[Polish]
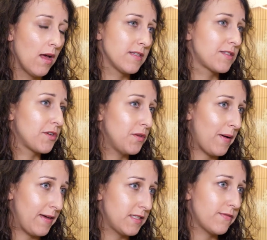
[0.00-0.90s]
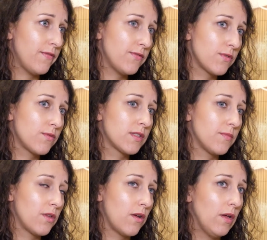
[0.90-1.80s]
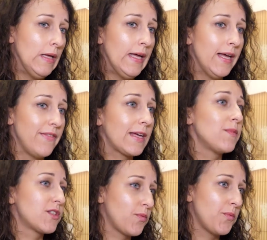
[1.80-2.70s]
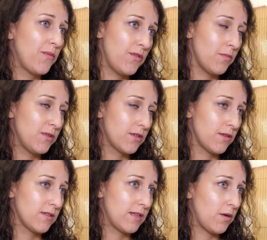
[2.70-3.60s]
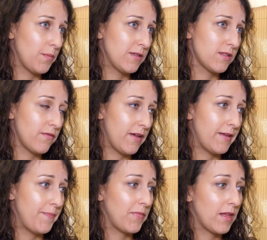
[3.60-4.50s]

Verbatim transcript: ze strony państwa. W związku z tym no, w jakim stopniu powinno być to zrekompensowane.